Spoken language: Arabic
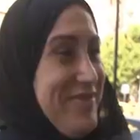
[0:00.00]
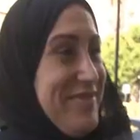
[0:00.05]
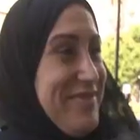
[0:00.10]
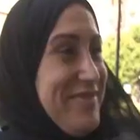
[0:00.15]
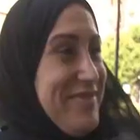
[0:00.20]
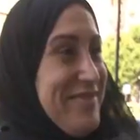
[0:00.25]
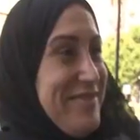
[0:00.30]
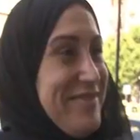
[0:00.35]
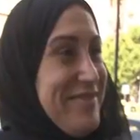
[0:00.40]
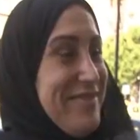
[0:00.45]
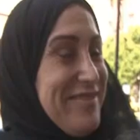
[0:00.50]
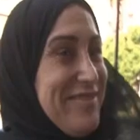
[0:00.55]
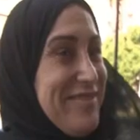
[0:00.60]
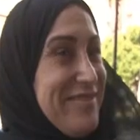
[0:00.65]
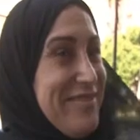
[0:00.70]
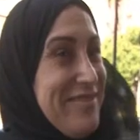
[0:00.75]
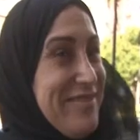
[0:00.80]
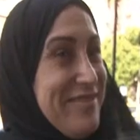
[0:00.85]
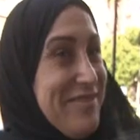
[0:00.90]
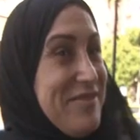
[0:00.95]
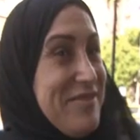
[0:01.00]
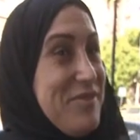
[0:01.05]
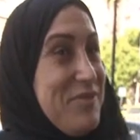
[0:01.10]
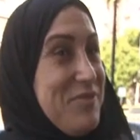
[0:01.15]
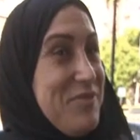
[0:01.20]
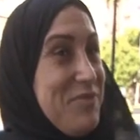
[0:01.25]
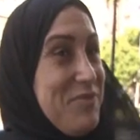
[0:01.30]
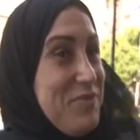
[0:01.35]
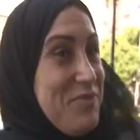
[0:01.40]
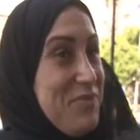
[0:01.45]
شو بتحبي توجهي
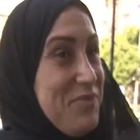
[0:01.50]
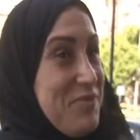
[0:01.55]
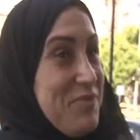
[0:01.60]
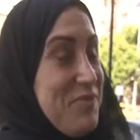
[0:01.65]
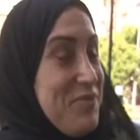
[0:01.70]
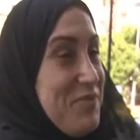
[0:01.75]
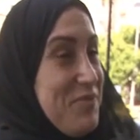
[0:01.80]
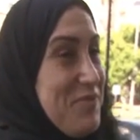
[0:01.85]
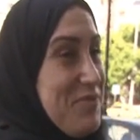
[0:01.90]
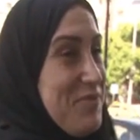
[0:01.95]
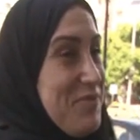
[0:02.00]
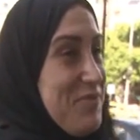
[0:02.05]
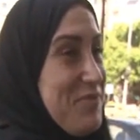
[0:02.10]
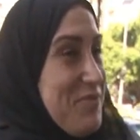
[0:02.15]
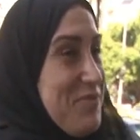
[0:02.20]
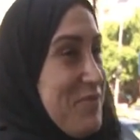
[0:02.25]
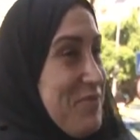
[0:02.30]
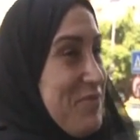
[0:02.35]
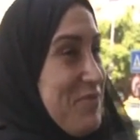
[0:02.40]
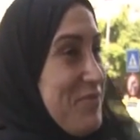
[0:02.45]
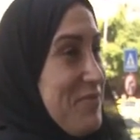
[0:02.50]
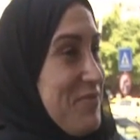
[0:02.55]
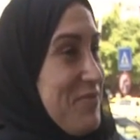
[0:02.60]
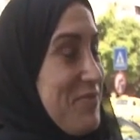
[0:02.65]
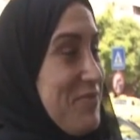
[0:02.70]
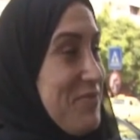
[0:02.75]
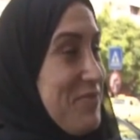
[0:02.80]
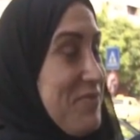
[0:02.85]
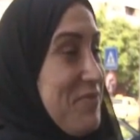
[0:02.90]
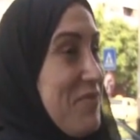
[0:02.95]
آه، معايده
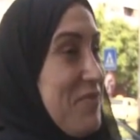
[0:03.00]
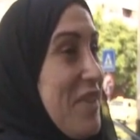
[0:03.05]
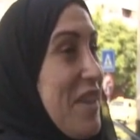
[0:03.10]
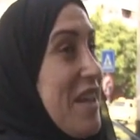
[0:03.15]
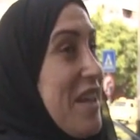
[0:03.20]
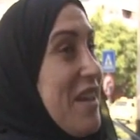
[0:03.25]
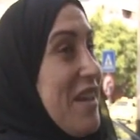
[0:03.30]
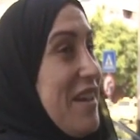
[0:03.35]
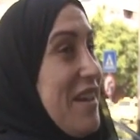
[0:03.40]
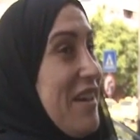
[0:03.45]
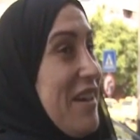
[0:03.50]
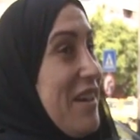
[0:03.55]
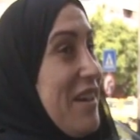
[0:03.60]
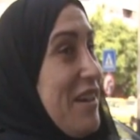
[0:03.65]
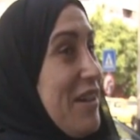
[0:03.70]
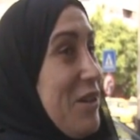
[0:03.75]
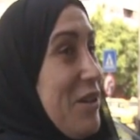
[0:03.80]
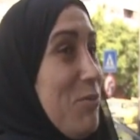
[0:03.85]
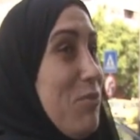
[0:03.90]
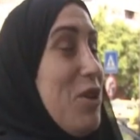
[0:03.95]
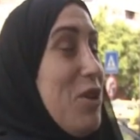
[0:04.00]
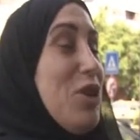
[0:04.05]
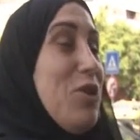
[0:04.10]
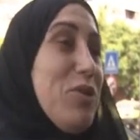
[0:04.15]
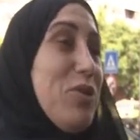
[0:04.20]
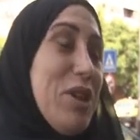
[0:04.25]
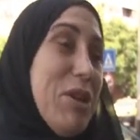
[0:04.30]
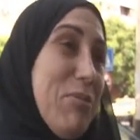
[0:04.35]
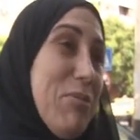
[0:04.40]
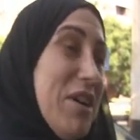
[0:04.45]
للمعلمين؟ إيه، بقول
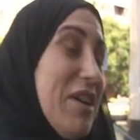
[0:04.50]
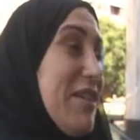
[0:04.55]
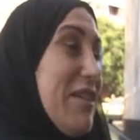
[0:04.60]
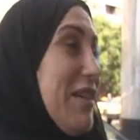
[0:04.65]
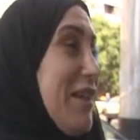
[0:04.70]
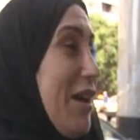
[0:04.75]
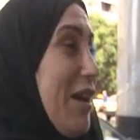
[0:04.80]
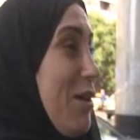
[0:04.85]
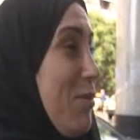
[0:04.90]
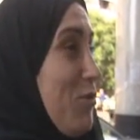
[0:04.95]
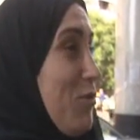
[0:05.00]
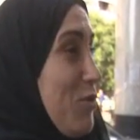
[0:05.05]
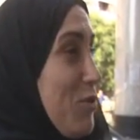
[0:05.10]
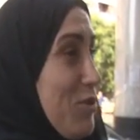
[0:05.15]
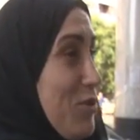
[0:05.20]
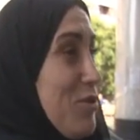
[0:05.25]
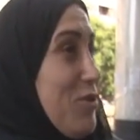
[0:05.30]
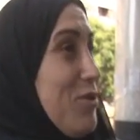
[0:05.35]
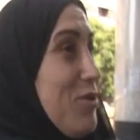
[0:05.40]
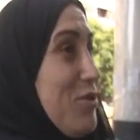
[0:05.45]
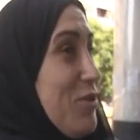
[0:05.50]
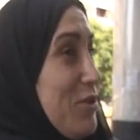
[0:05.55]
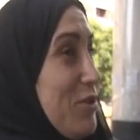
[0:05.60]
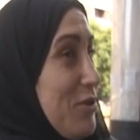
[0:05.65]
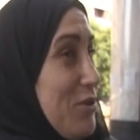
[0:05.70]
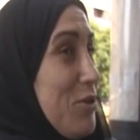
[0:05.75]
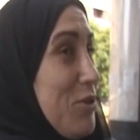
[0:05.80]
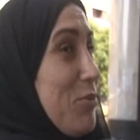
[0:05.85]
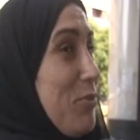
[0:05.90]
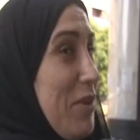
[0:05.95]
لهم كمان كل عام
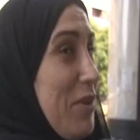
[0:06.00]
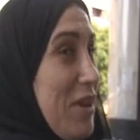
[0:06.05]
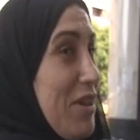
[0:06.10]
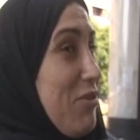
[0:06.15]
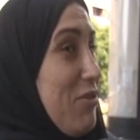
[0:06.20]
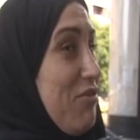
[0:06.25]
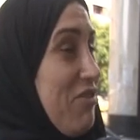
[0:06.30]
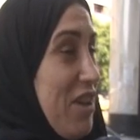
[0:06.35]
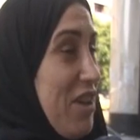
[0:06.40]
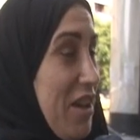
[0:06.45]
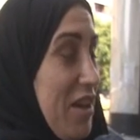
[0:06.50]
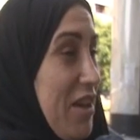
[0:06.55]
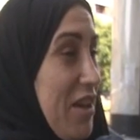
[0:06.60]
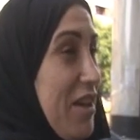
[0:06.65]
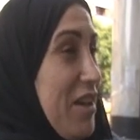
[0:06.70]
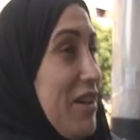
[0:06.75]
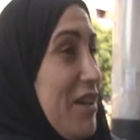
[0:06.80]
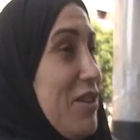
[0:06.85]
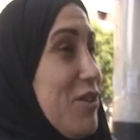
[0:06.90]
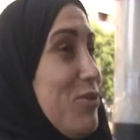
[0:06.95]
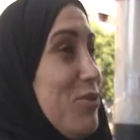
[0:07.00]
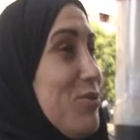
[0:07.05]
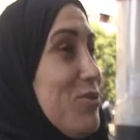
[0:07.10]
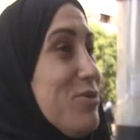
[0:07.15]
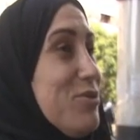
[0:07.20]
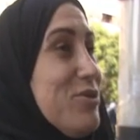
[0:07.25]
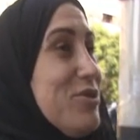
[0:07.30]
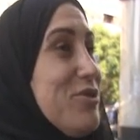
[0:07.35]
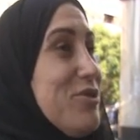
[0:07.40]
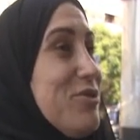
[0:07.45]
وهن بألف خير
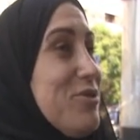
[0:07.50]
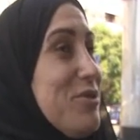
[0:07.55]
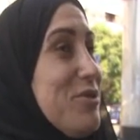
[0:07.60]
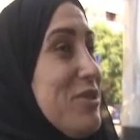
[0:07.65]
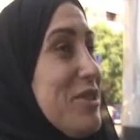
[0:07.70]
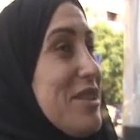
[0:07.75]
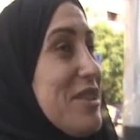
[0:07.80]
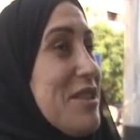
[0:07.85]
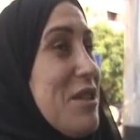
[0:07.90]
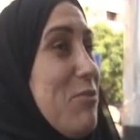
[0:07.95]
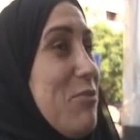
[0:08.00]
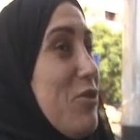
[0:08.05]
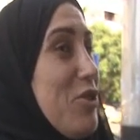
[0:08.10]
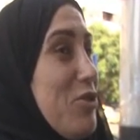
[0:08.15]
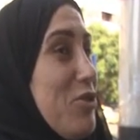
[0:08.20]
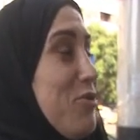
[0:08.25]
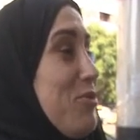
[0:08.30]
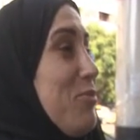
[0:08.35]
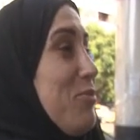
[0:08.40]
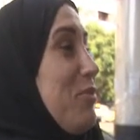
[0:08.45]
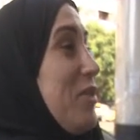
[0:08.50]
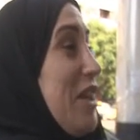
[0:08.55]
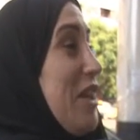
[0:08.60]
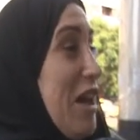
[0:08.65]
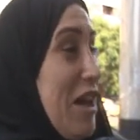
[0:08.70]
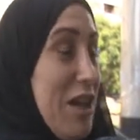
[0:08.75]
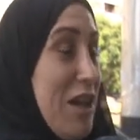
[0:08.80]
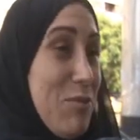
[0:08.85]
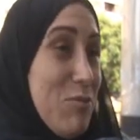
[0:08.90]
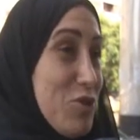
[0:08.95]
ويستمروا
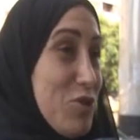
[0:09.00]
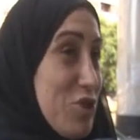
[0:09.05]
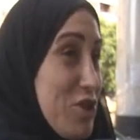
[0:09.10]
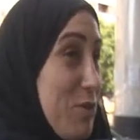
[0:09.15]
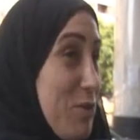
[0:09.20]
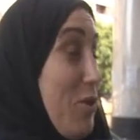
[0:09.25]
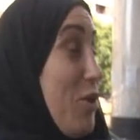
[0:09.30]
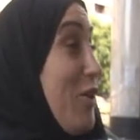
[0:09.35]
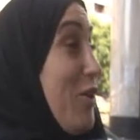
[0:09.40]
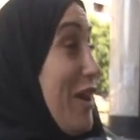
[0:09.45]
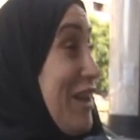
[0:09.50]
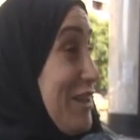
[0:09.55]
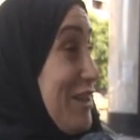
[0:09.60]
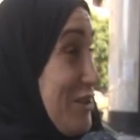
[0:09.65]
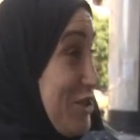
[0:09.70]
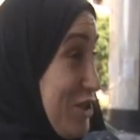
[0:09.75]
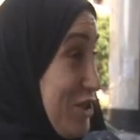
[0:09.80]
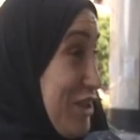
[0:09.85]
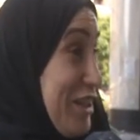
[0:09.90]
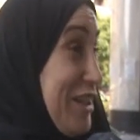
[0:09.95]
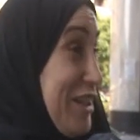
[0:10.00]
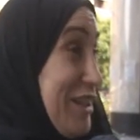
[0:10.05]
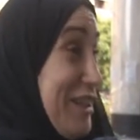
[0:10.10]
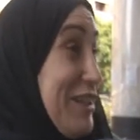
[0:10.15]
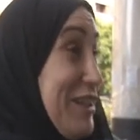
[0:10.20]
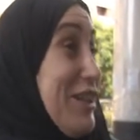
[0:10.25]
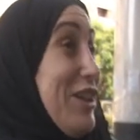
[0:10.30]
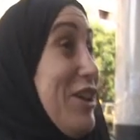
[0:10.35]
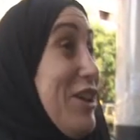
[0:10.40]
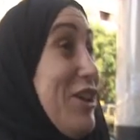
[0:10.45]
ببناء هالمجتمع وهالجيل